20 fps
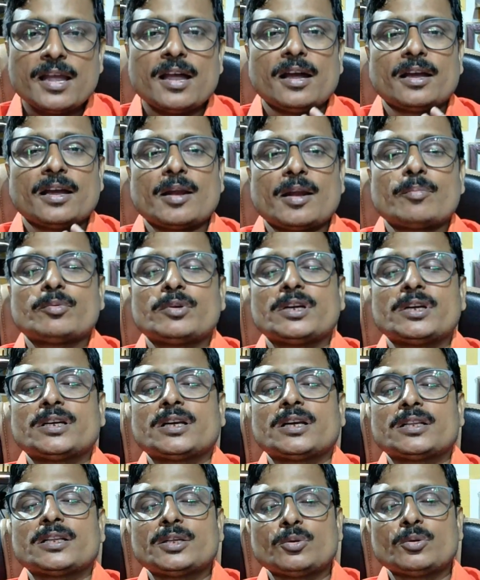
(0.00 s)
अगर आप ट्रेड
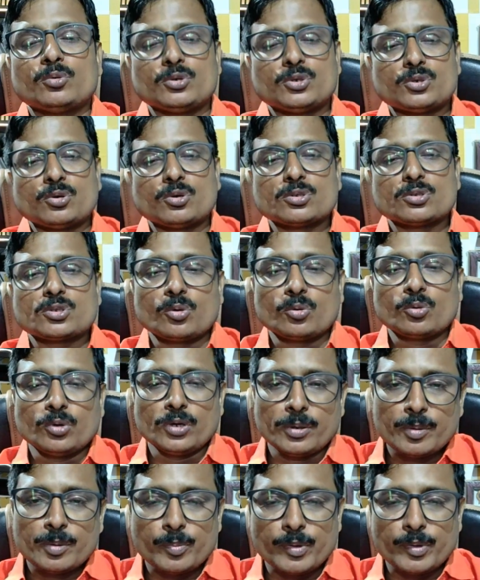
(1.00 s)
करते हैं उन स्टॉक्स और उन
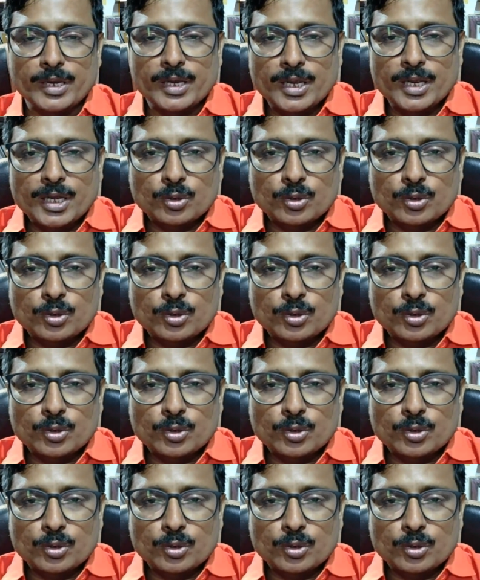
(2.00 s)
लेवल पे